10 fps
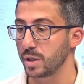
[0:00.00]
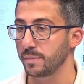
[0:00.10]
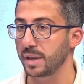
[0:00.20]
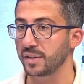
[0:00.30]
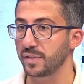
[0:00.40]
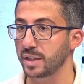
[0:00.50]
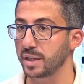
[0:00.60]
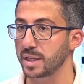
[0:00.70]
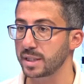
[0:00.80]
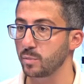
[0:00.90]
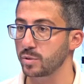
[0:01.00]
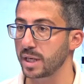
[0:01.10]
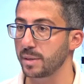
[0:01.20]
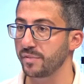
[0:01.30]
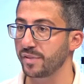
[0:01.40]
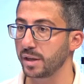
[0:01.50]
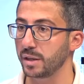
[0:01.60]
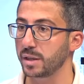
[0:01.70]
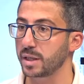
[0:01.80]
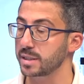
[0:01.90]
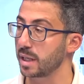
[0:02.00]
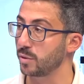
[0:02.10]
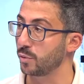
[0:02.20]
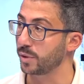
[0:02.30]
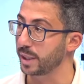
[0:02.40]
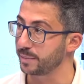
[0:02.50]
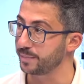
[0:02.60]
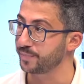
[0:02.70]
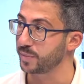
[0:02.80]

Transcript: بعد في كثير ناس عم يوصلنا من فرق الانقاذ تحت الركام